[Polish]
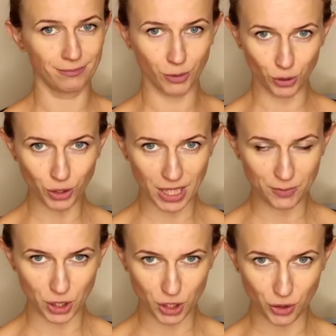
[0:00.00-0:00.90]
bo to nie
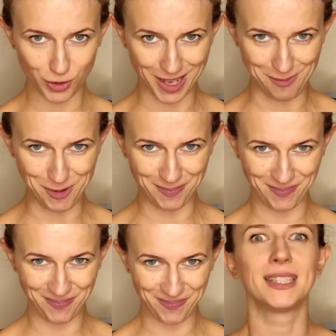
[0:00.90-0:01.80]
jest przecież to samo.
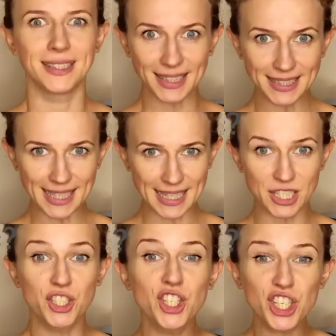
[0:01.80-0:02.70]
I
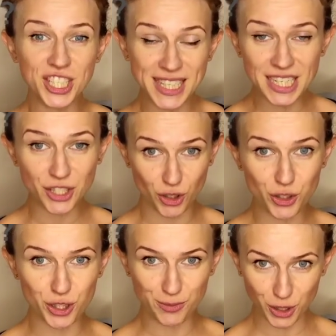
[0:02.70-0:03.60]
teraz, czy chcesz
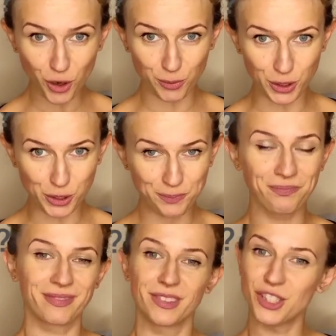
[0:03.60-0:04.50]
coś z tym zrobić?
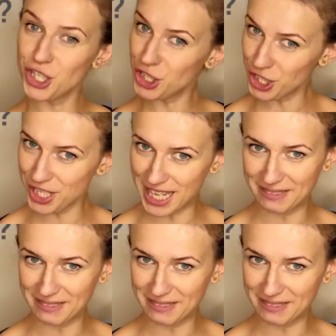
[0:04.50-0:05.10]
Jeśli